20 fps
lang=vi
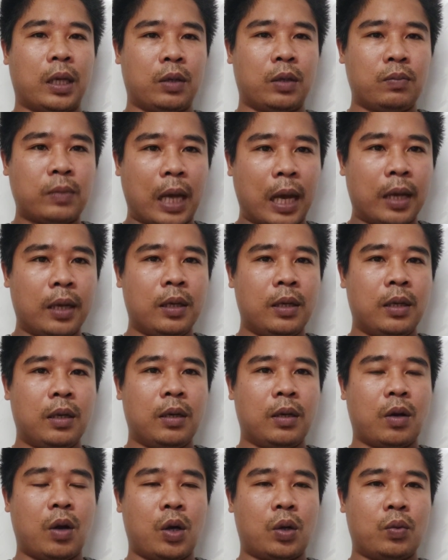dân chúng ta
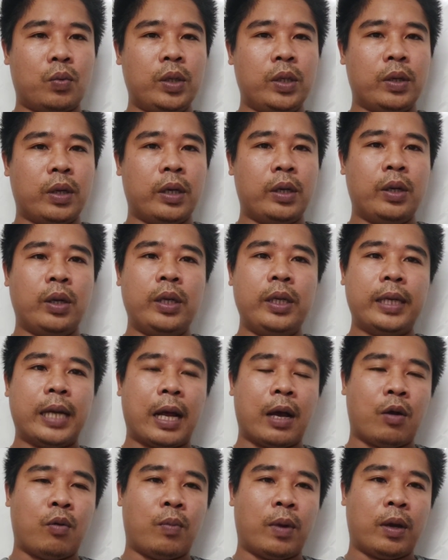còn quý đại lý
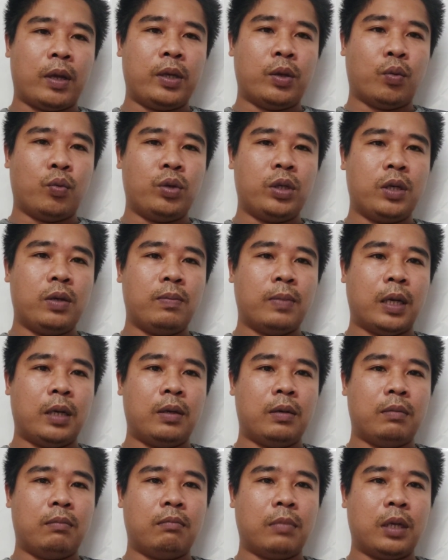nào mà ví dụ như
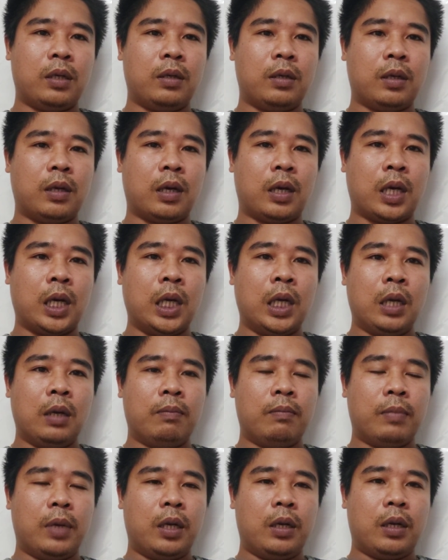mình mình à,
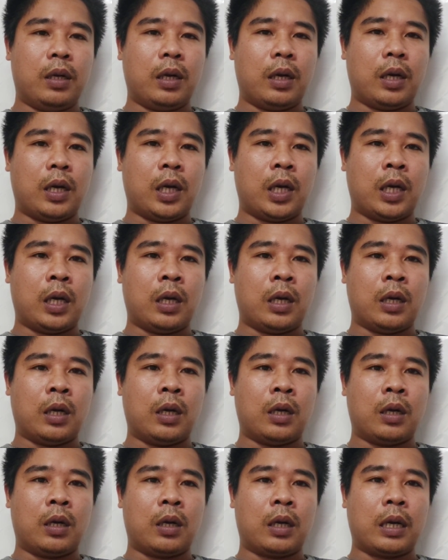mình, mình à,
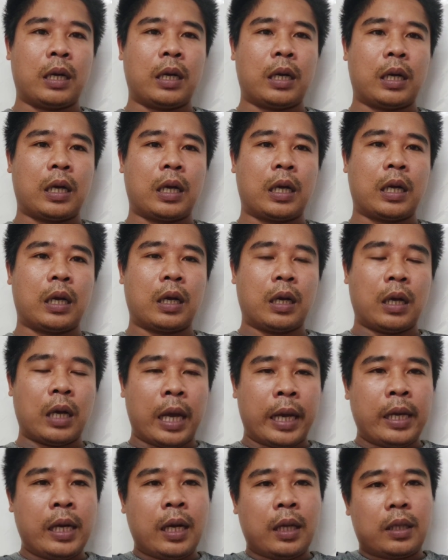
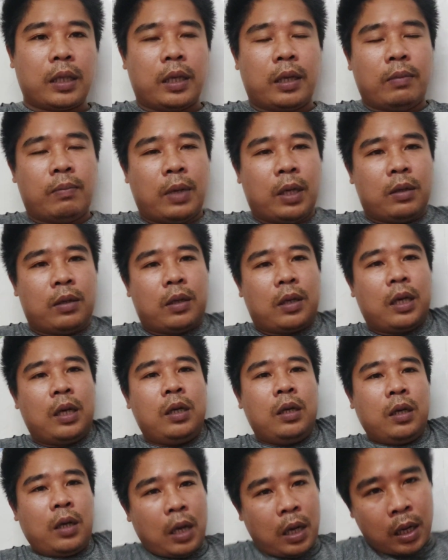ấy đó thì mình
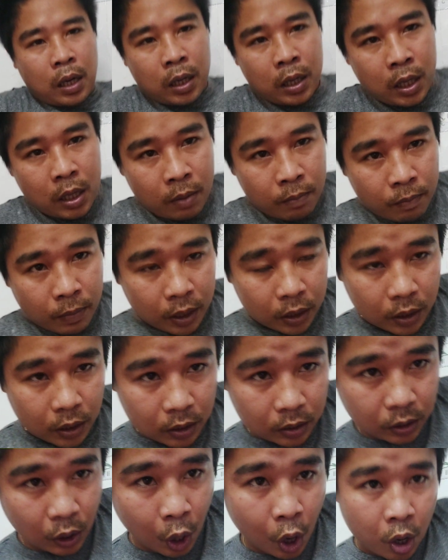cứ ờ, mình cứ
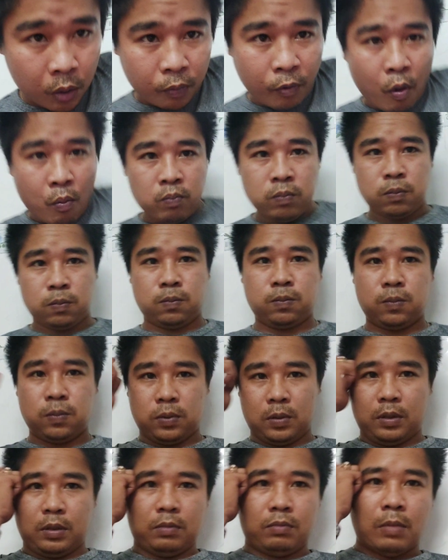cho phun
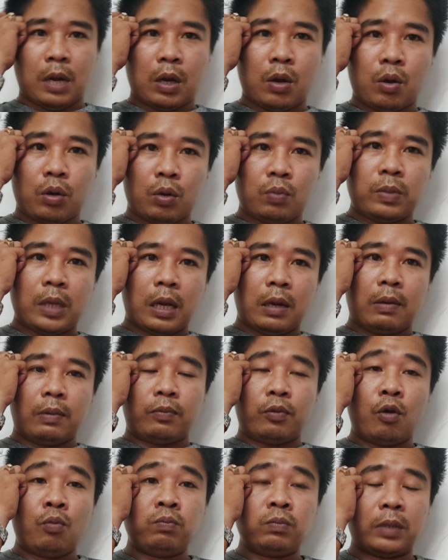bà con nông dân mình
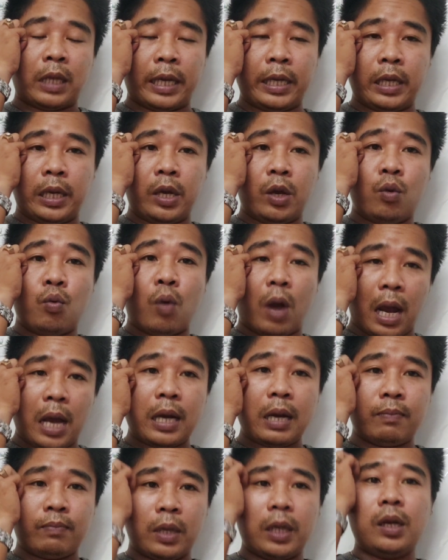phun tại cái hiệu quả
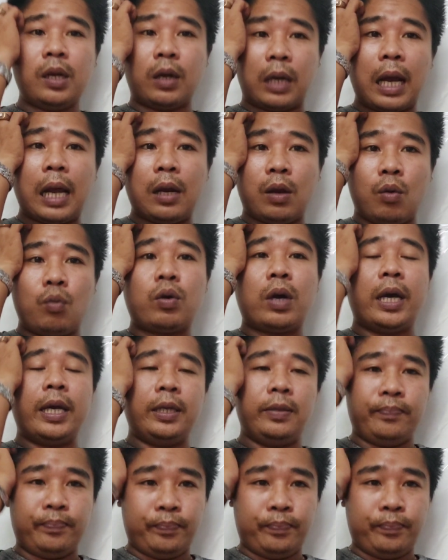năm thấy là khá là ok